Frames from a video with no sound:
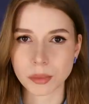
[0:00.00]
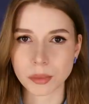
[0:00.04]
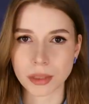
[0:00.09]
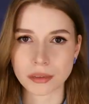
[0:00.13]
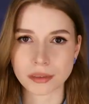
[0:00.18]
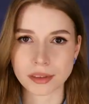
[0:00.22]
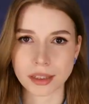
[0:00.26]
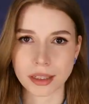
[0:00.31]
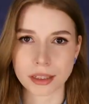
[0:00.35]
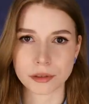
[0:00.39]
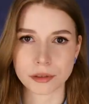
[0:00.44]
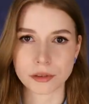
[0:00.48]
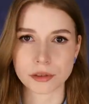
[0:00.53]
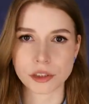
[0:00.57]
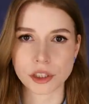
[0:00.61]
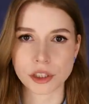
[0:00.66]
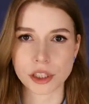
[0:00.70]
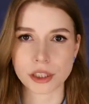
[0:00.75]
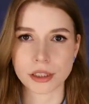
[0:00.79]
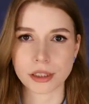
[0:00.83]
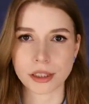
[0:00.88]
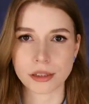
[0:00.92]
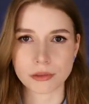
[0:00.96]
sprawdzając,
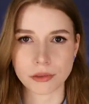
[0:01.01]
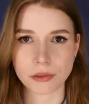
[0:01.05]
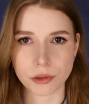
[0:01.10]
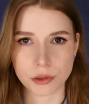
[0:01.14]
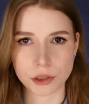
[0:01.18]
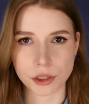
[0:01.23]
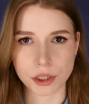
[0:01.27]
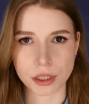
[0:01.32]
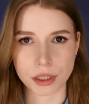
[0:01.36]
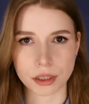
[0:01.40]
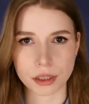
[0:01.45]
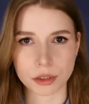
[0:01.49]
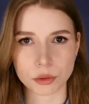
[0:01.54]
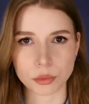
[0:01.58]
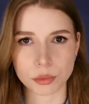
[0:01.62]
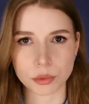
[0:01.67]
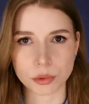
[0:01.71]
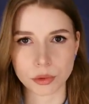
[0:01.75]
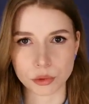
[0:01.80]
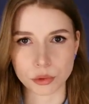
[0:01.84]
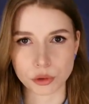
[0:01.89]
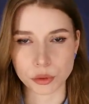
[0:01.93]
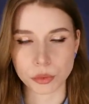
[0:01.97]
czy na wodzie
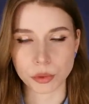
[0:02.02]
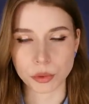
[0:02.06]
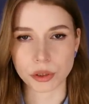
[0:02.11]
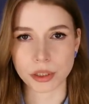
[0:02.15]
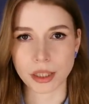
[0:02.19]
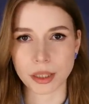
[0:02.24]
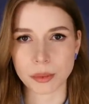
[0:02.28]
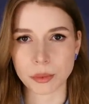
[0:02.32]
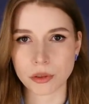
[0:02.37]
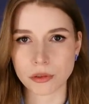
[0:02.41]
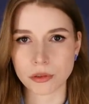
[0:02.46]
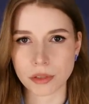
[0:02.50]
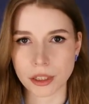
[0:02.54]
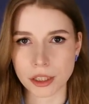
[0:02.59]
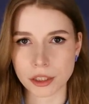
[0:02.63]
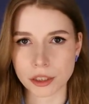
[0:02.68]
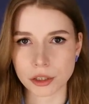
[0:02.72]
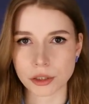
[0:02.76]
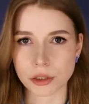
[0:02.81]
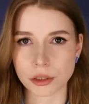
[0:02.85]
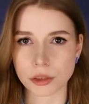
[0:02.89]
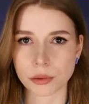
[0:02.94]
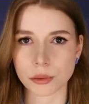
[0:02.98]
lub tuż pod jej
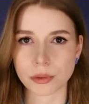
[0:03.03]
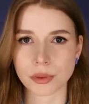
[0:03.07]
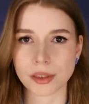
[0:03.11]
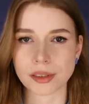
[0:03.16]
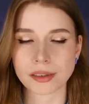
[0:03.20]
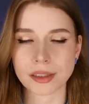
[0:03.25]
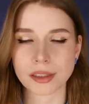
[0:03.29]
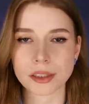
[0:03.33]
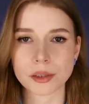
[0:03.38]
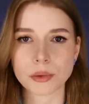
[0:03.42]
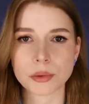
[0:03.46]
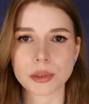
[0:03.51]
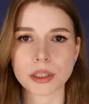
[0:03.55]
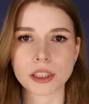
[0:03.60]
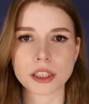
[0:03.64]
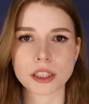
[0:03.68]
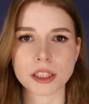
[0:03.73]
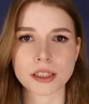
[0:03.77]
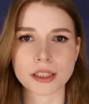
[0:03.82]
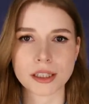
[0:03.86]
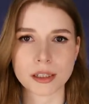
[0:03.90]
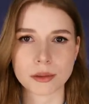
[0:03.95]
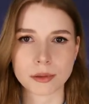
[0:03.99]
powierzchnią nie znajduje
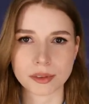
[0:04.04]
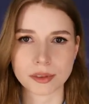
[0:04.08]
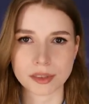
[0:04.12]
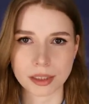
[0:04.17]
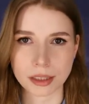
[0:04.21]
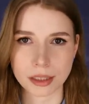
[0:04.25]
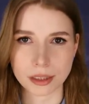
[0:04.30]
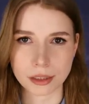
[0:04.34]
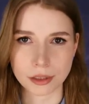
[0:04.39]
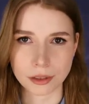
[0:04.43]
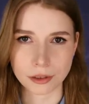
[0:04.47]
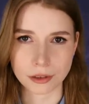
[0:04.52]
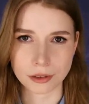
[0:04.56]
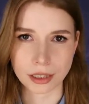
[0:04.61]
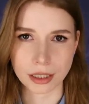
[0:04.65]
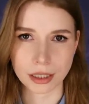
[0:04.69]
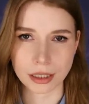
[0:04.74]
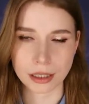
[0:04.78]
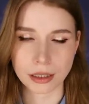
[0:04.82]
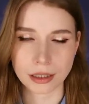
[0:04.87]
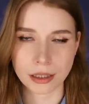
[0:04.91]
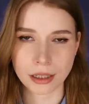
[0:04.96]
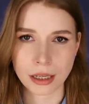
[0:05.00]
się ciało
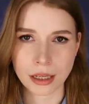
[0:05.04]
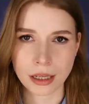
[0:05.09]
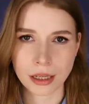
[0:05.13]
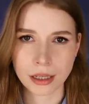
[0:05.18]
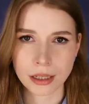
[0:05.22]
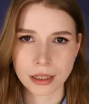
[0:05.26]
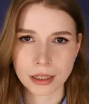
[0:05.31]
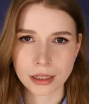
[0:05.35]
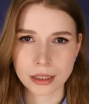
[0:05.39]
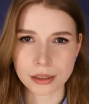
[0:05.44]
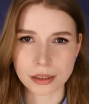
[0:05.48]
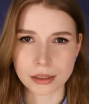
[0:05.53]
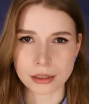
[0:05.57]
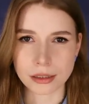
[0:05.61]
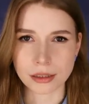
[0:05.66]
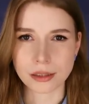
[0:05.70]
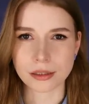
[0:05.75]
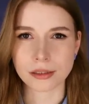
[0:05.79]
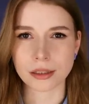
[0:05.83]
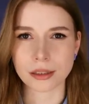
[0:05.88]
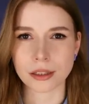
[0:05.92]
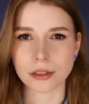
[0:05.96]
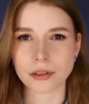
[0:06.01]
zaginionej. Gdy
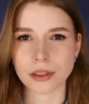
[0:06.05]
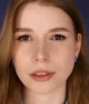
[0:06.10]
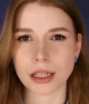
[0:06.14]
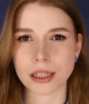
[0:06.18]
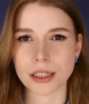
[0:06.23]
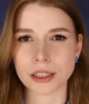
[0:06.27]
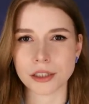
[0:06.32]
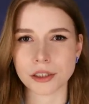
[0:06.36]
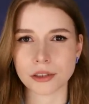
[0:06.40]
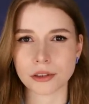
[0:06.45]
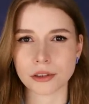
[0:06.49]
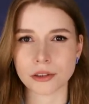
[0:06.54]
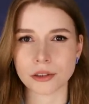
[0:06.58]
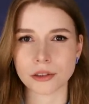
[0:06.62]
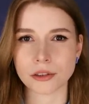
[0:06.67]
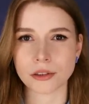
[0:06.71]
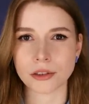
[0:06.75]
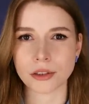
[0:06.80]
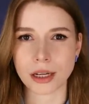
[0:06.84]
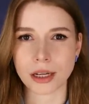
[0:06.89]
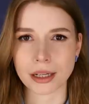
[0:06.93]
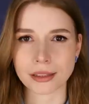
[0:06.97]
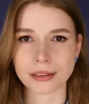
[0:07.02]
nic nie odnaleziono,
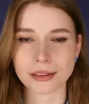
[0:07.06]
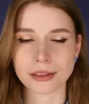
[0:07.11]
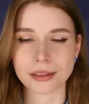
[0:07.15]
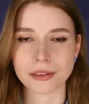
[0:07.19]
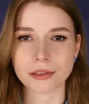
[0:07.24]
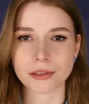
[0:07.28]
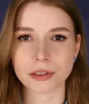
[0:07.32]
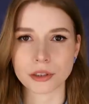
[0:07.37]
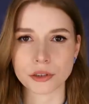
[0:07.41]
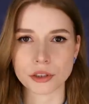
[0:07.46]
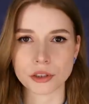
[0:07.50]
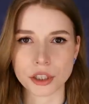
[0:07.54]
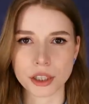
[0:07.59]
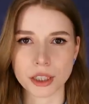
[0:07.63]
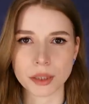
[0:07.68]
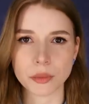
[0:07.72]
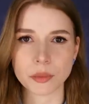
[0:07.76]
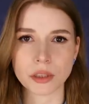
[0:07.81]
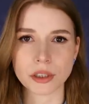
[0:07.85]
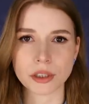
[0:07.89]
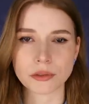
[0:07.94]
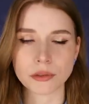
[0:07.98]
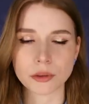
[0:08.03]
do akcji wkroczyli
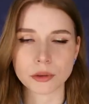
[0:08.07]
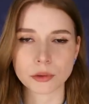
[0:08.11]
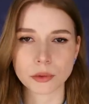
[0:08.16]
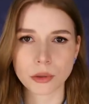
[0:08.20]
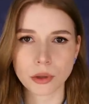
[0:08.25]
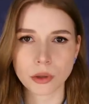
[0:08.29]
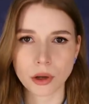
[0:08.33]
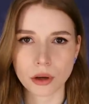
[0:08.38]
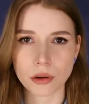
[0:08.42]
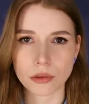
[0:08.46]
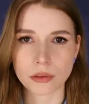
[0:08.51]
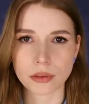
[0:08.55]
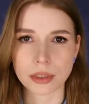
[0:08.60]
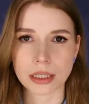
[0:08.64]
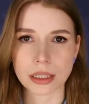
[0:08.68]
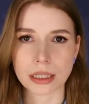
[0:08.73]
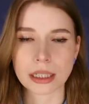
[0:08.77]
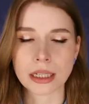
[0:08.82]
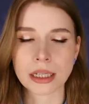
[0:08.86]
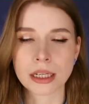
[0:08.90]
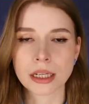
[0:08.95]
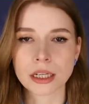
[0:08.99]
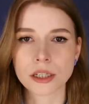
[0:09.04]

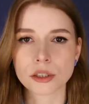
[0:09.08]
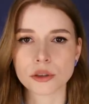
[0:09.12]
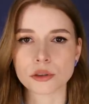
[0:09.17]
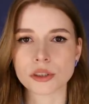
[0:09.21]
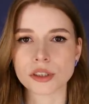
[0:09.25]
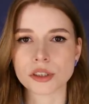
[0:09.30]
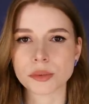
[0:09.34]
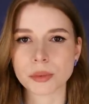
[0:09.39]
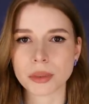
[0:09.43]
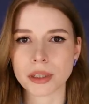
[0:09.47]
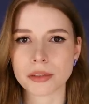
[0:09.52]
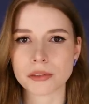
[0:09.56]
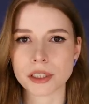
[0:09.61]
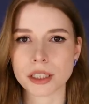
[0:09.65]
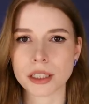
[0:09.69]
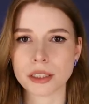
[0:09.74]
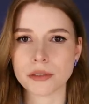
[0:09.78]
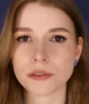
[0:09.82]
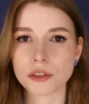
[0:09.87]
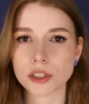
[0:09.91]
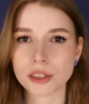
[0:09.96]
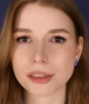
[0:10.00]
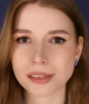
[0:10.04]
płetwonurkowie, którzy
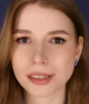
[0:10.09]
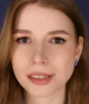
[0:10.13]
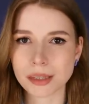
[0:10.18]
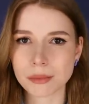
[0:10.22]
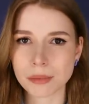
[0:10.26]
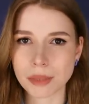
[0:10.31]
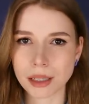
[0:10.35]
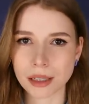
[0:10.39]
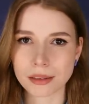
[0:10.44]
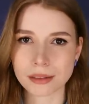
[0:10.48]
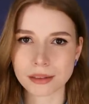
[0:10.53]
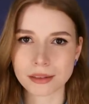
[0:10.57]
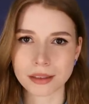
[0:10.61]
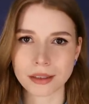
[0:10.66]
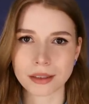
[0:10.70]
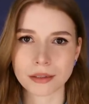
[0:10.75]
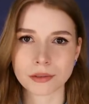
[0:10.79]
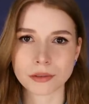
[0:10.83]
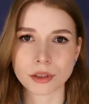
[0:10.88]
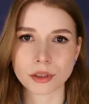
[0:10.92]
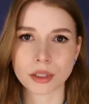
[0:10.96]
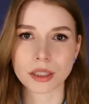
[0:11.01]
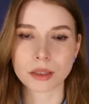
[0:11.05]
sprawdzili wszystkie
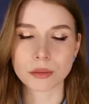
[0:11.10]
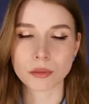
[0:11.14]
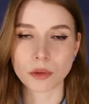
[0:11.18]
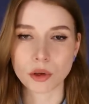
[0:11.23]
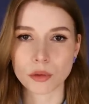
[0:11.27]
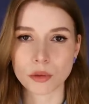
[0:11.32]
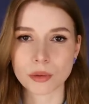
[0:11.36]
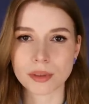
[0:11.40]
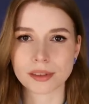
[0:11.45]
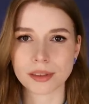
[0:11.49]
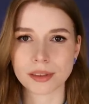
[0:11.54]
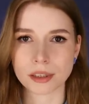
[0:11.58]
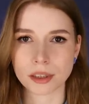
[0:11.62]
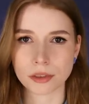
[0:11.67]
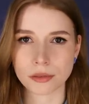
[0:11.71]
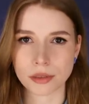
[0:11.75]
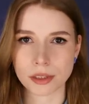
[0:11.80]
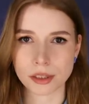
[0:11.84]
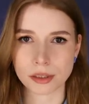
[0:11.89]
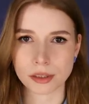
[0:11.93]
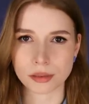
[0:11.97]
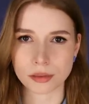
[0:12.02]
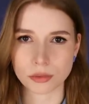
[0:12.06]
miejsca, w których mogły
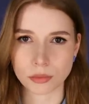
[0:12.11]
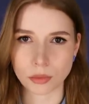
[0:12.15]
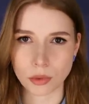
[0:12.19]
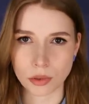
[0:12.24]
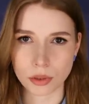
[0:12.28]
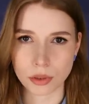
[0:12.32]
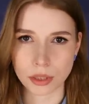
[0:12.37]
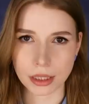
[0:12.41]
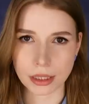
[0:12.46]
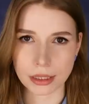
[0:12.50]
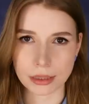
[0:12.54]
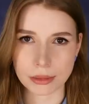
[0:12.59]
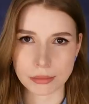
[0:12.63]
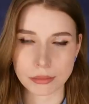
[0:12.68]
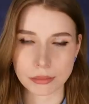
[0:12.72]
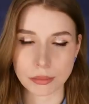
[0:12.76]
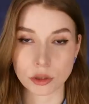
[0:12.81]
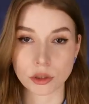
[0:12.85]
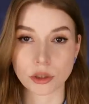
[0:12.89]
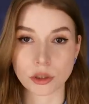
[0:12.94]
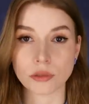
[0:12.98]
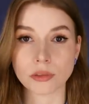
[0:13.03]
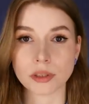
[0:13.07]
znajdować się zwłoki,
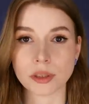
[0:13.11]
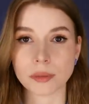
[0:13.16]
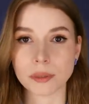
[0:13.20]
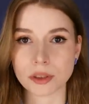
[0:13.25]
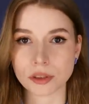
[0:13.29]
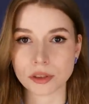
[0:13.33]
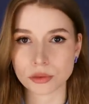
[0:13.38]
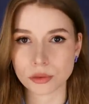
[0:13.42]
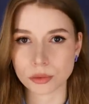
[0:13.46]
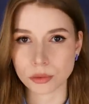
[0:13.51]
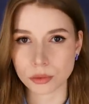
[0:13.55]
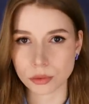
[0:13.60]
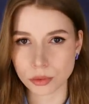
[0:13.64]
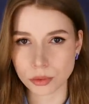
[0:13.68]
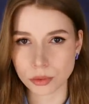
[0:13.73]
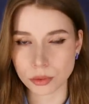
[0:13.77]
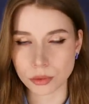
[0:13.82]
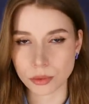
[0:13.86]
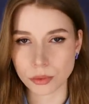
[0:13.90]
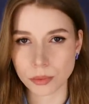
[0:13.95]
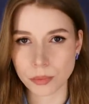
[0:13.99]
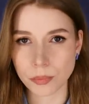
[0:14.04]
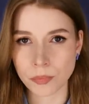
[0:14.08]
ponownie bez
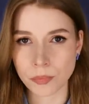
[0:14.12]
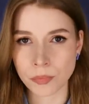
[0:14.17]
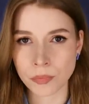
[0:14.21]
skutku.